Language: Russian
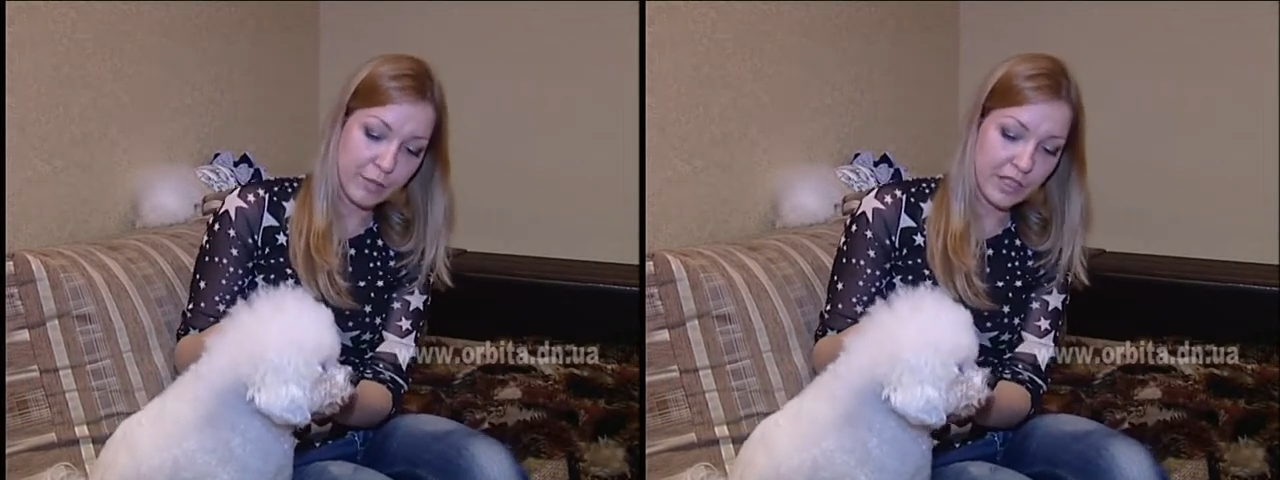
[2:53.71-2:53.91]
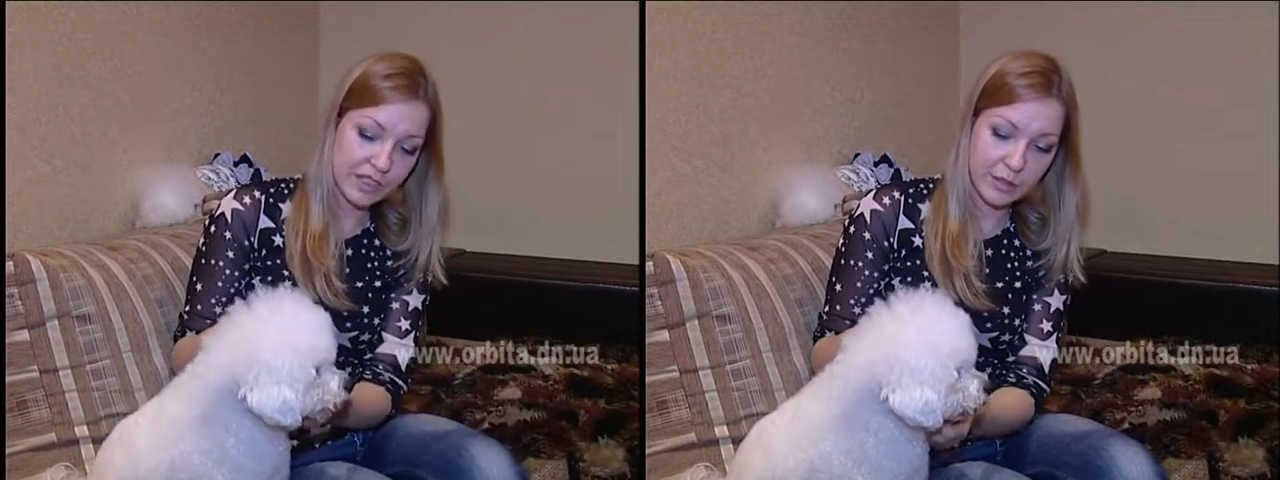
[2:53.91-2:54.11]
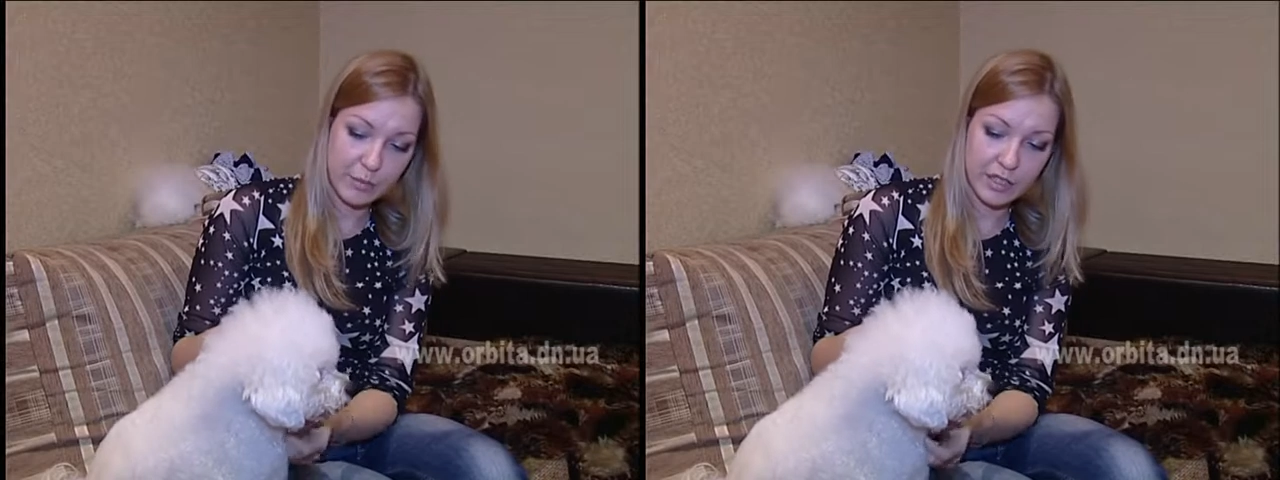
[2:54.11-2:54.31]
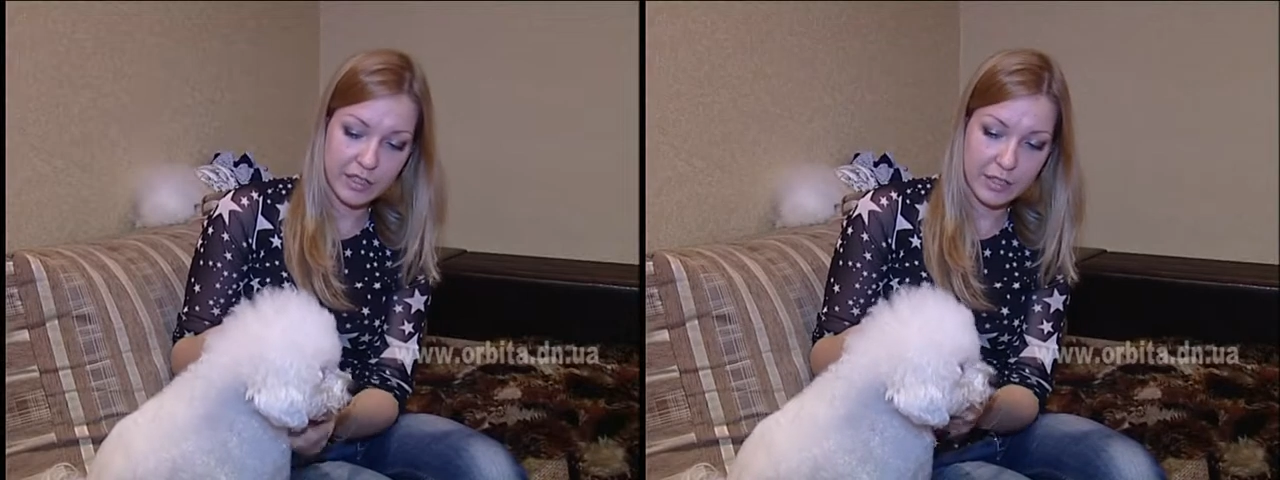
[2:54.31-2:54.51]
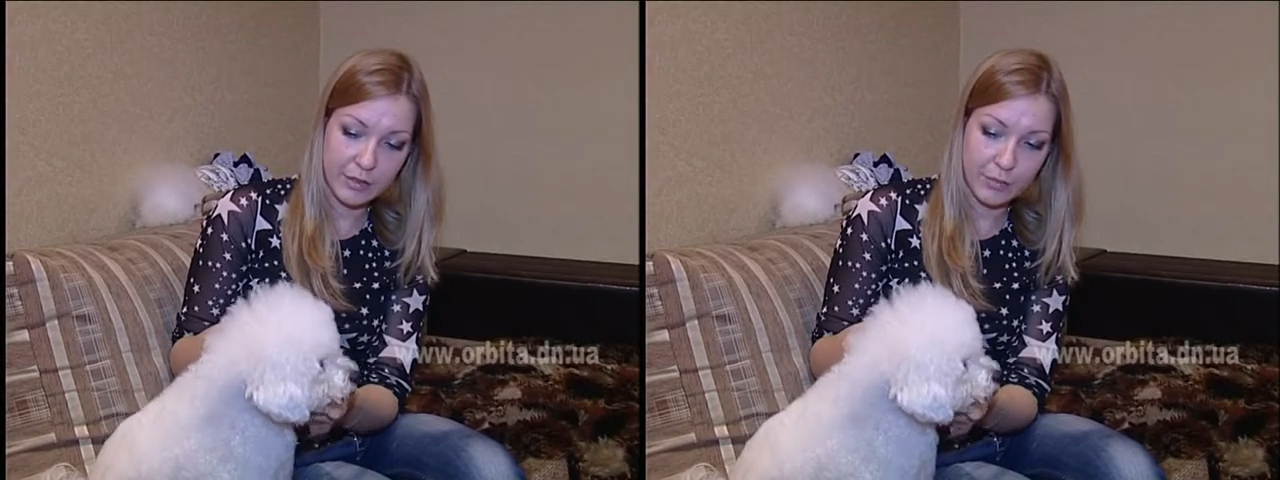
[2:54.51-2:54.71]
мои
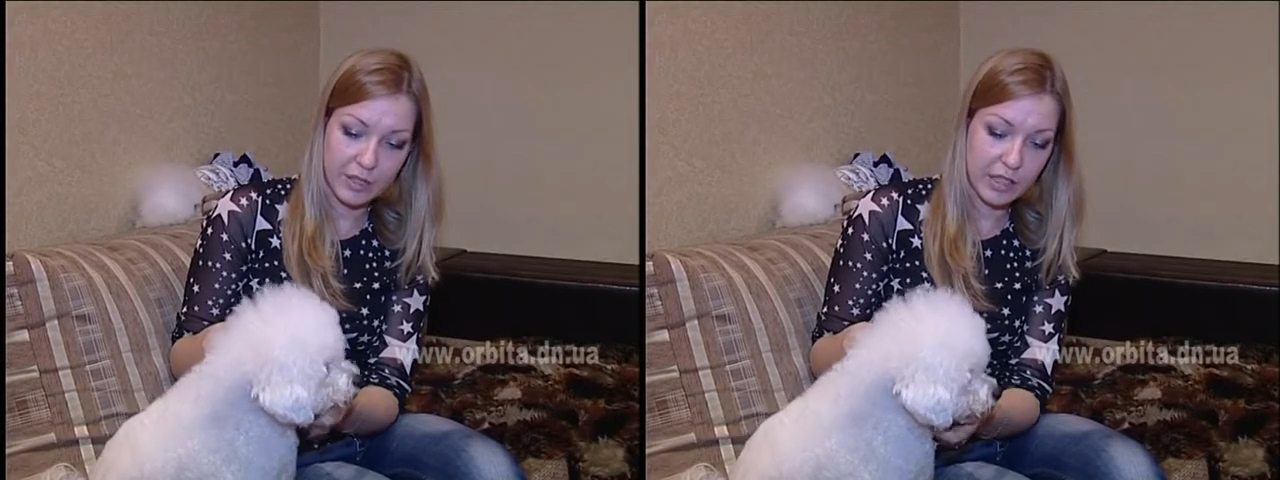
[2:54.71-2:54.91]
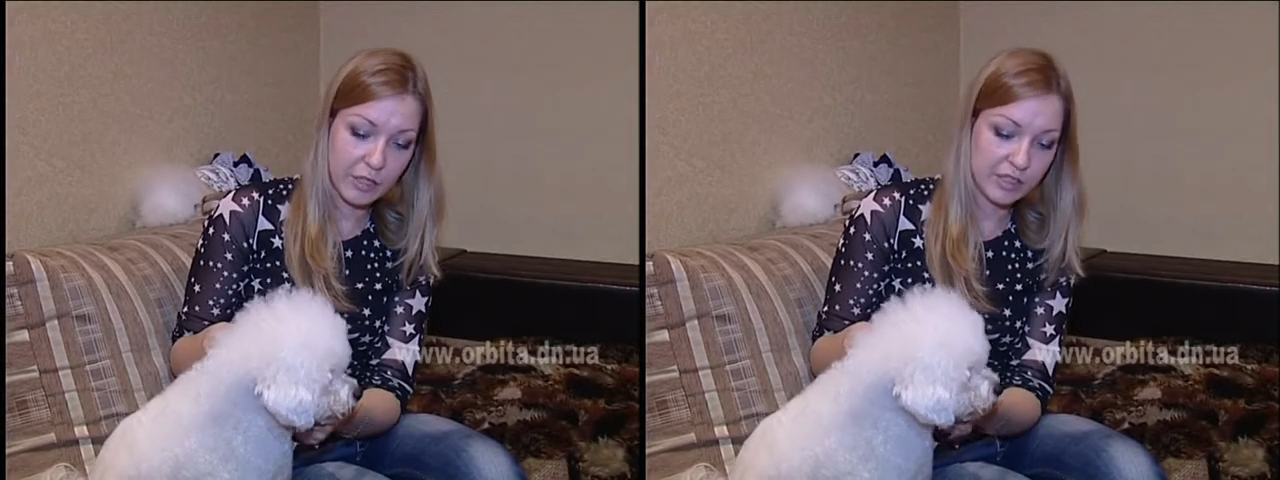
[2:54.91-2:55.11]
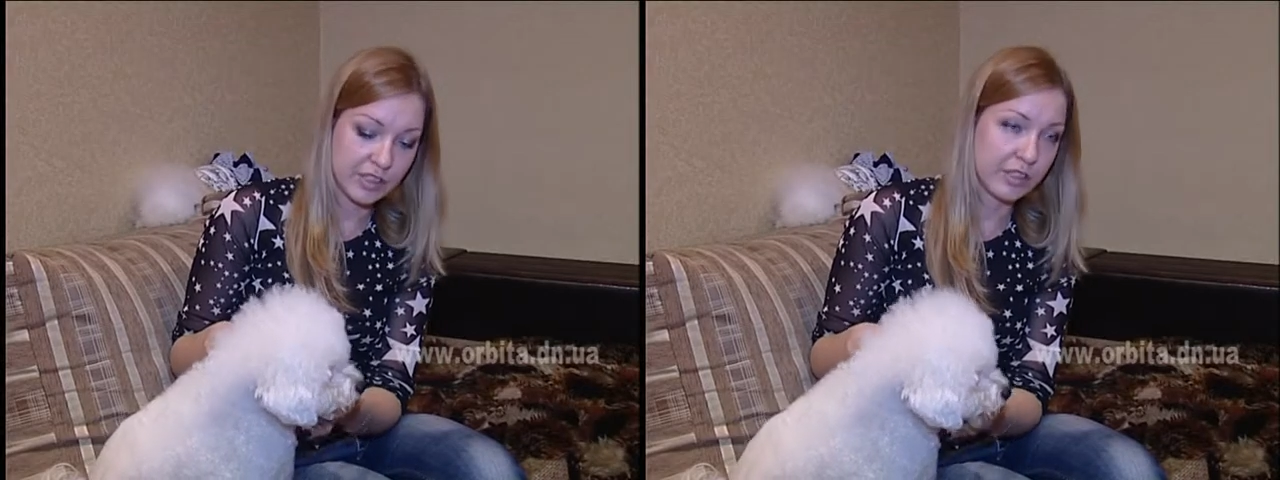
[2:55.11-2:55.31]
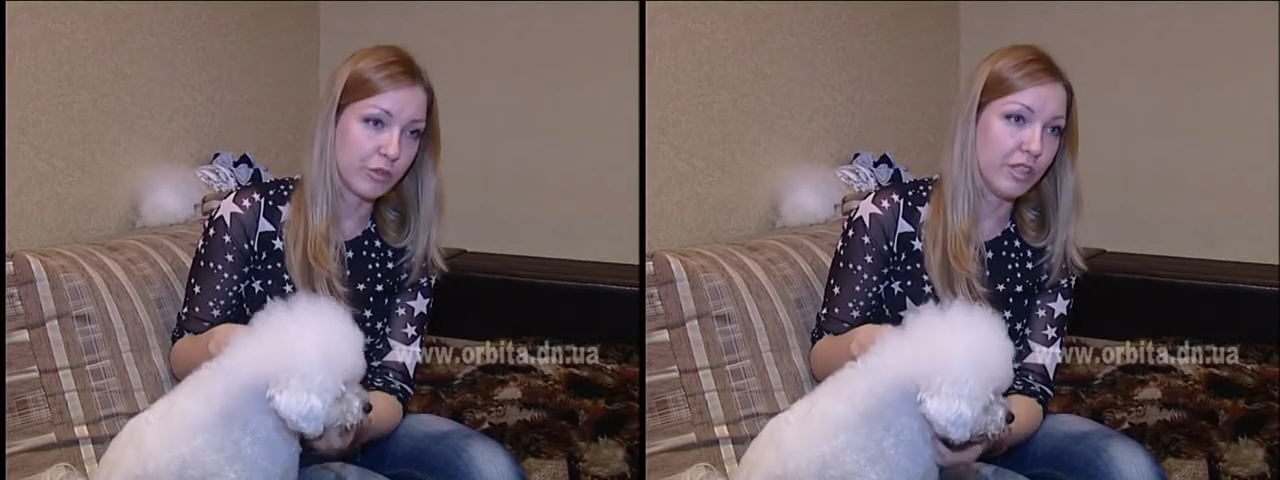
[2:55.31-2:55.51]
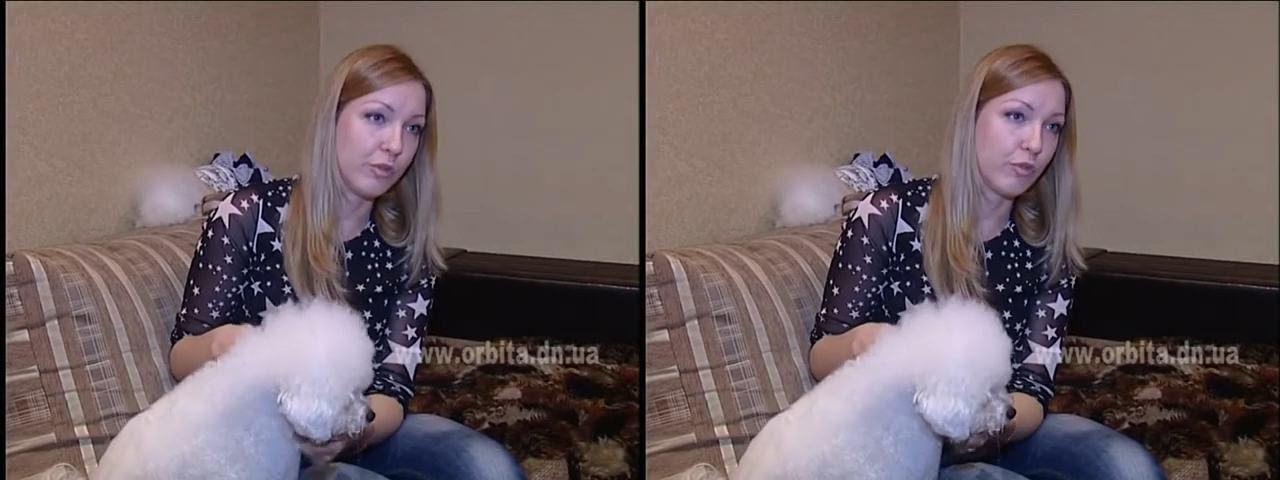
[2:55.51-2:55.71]
собаки питаются
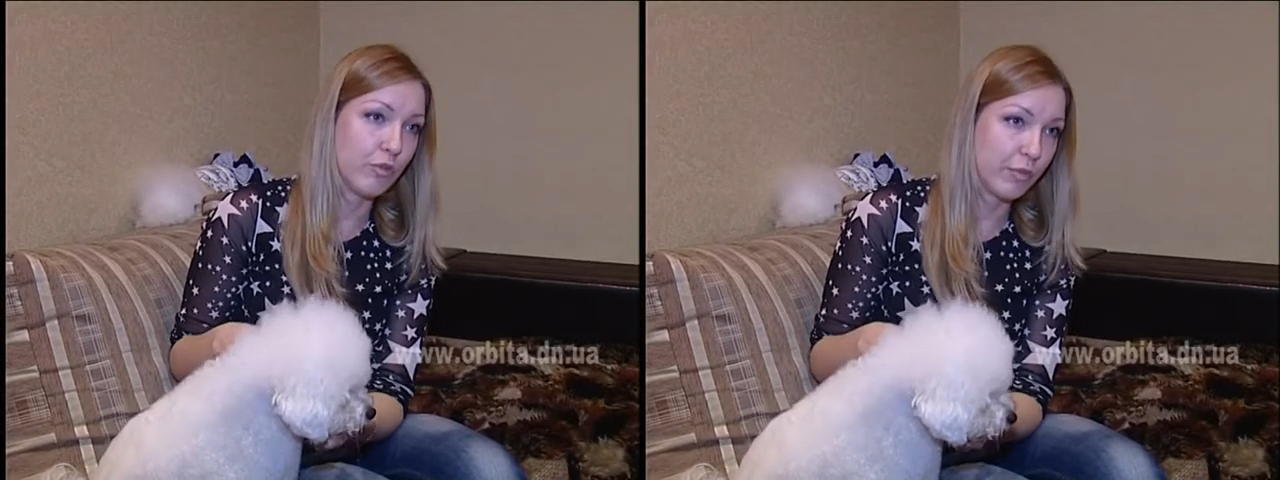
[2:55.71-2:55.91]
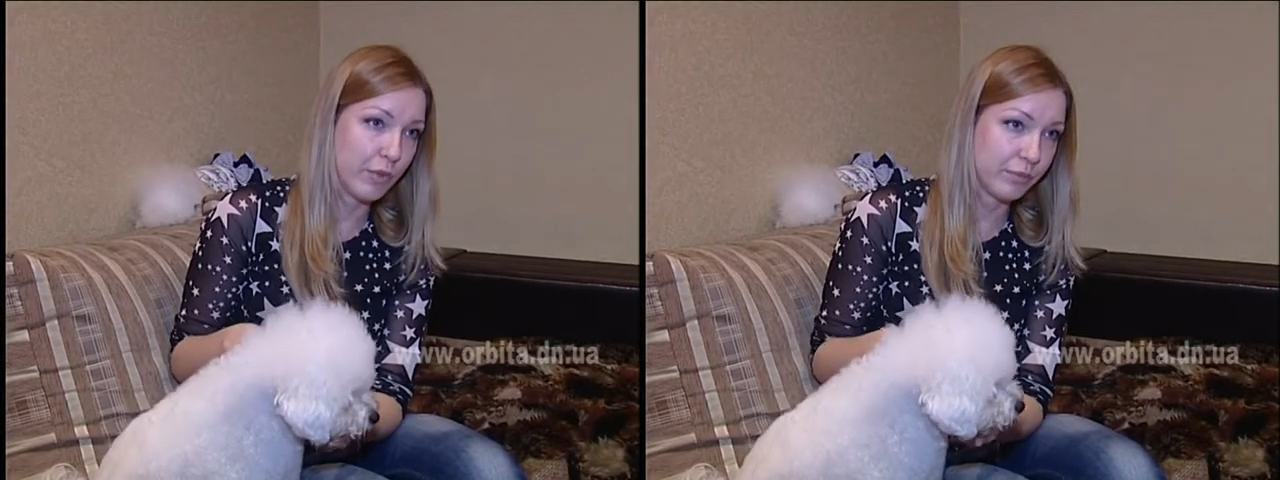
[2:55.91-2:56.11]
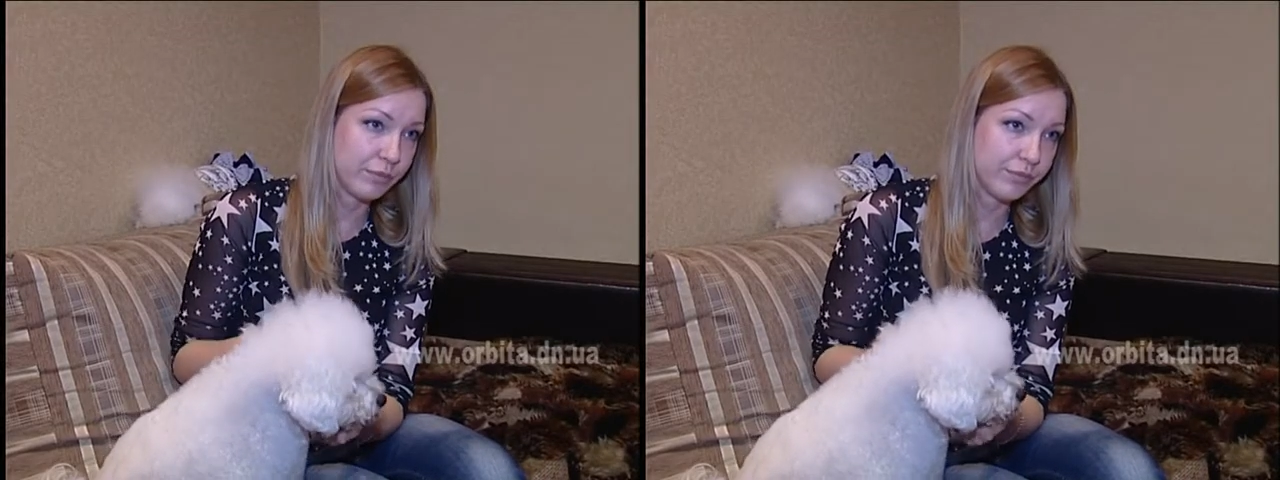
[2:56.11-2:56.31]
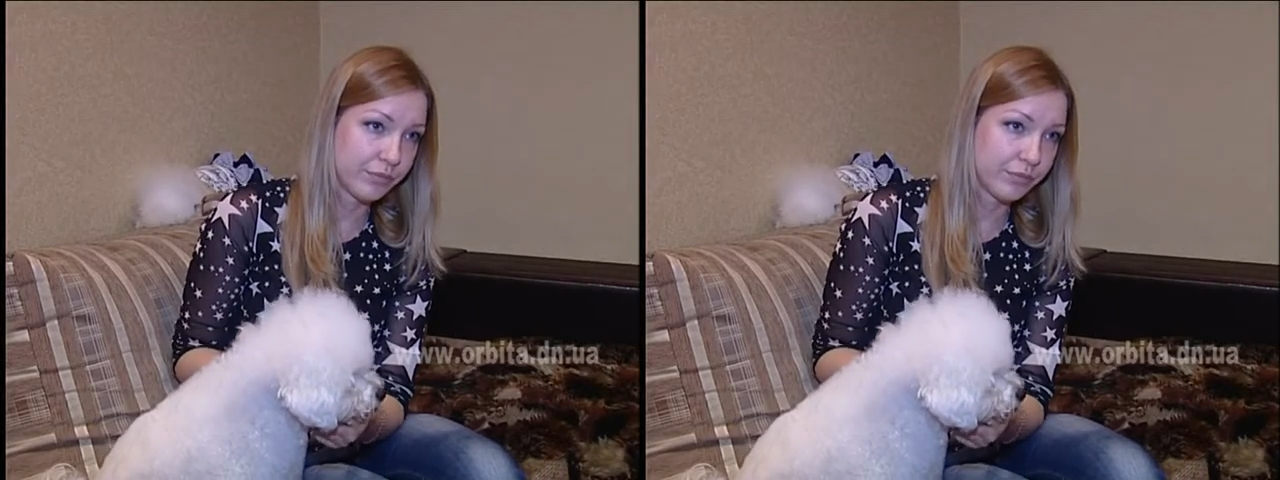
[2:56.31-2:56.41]
сухим кормом